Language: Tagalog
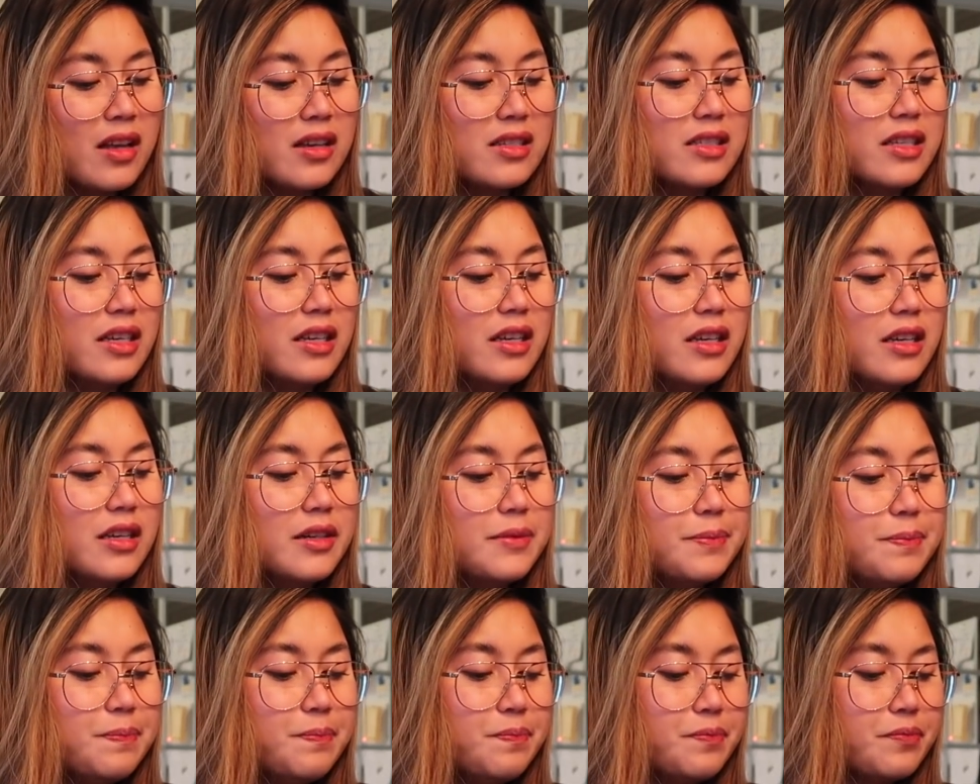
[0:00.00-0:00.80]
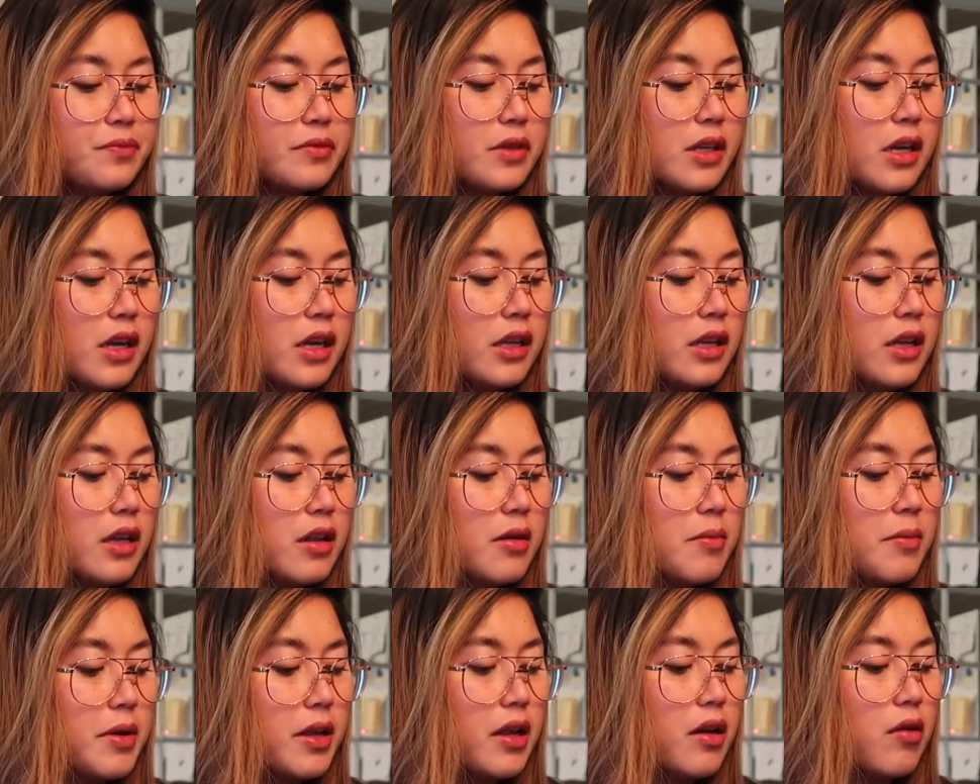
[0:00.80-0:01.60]
Kasi, hindi
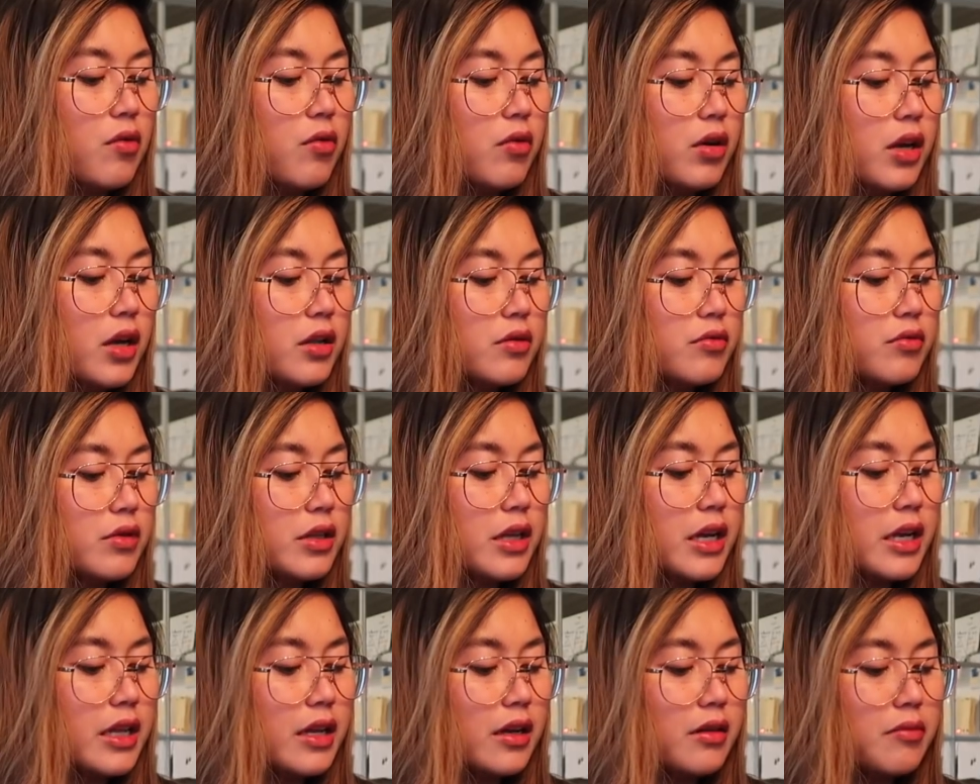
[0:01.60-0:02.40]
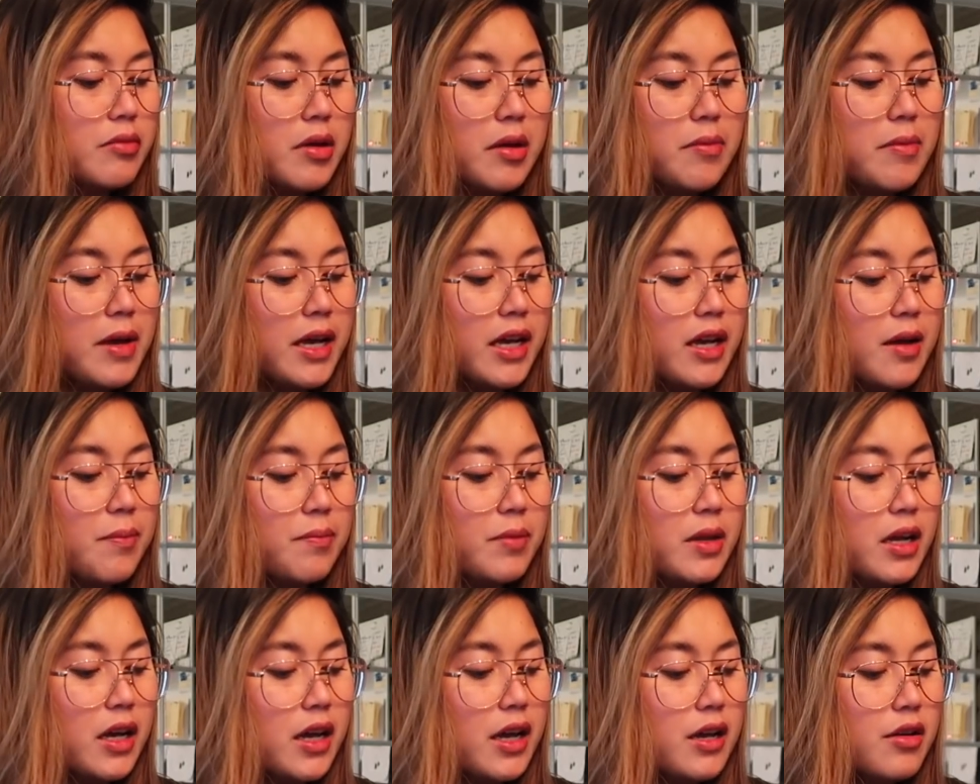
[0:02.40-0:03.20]
naman ako ganun na nagme-makeup
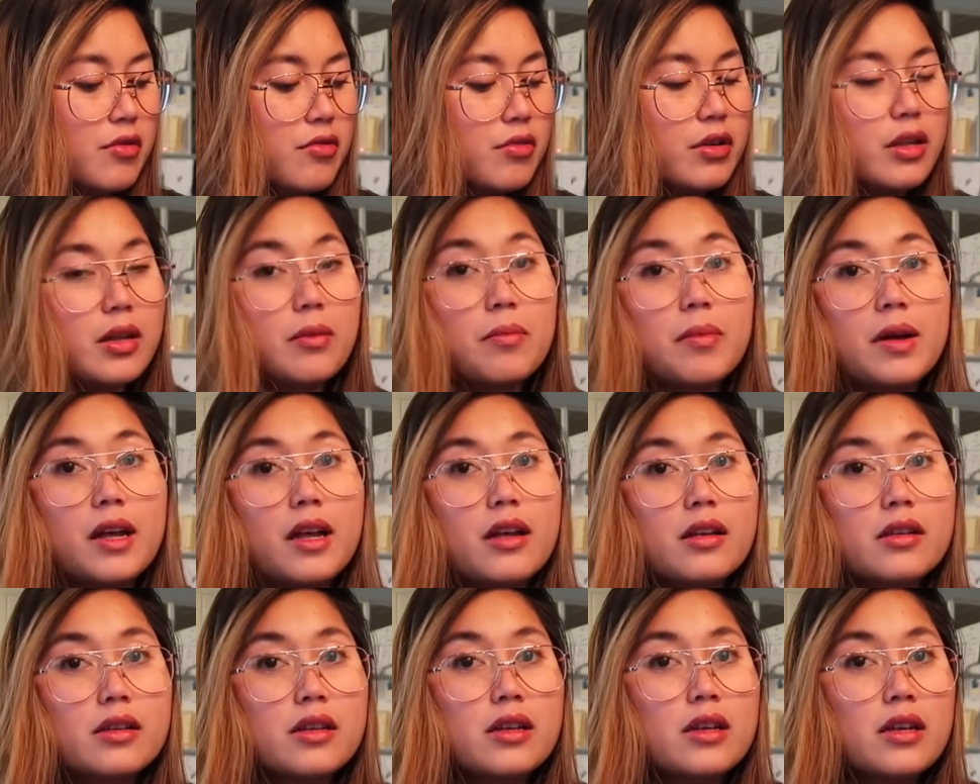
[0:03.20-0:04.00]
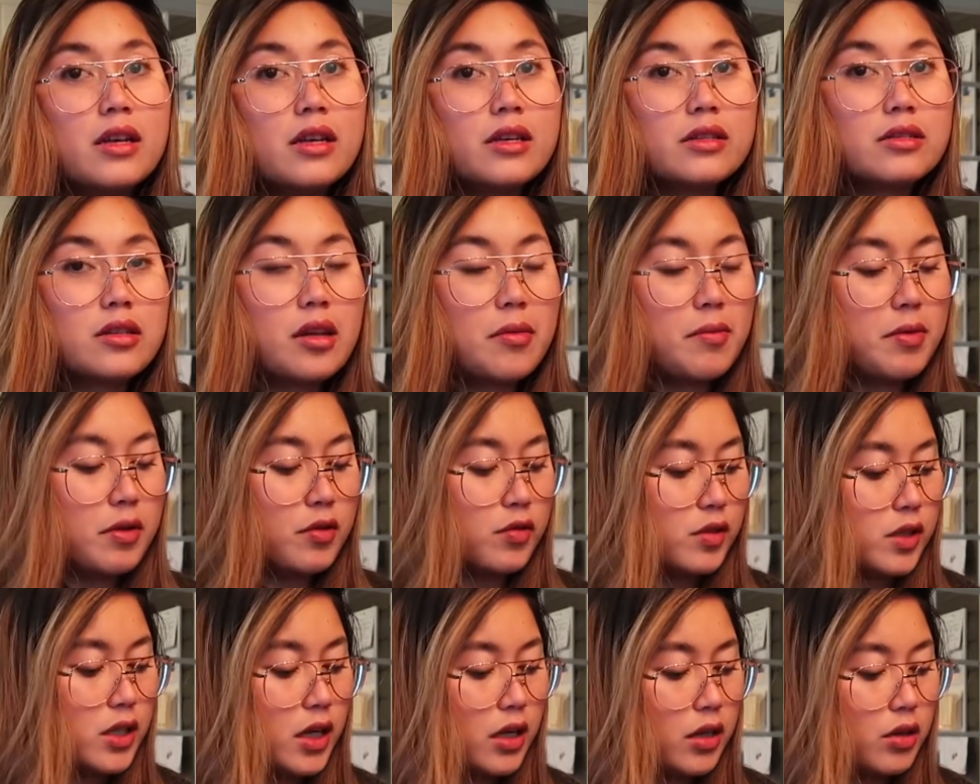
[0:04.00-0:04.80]
na ngayon, di ba? Sabi ko
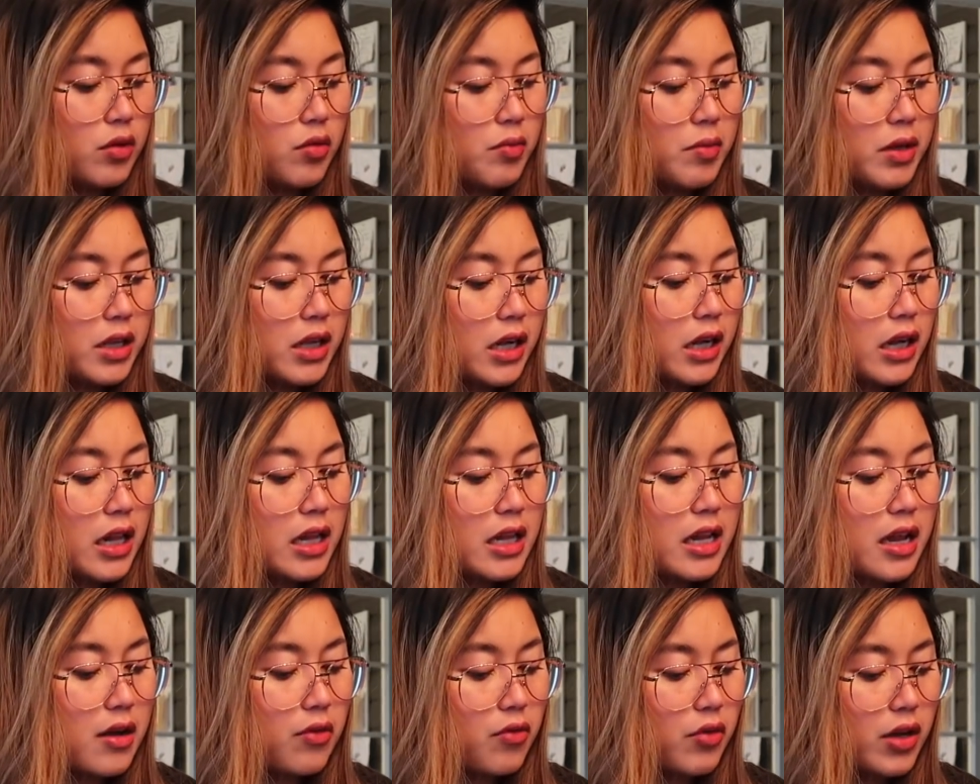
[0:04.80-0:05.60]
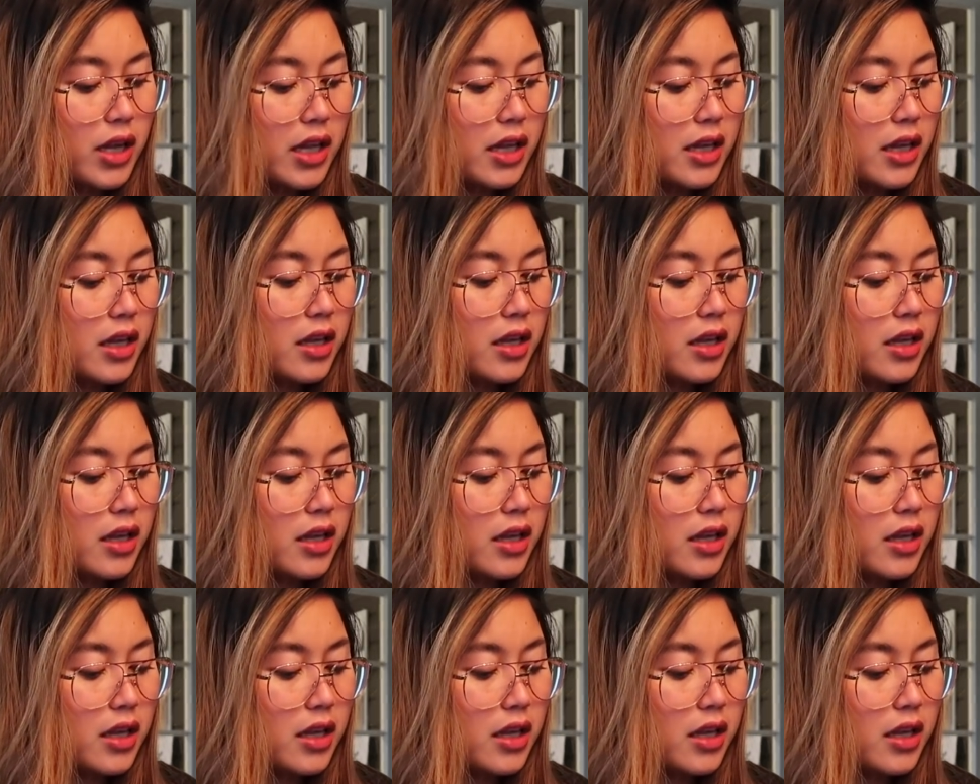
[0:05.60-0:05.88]
sa inyo, matagal na ako hindi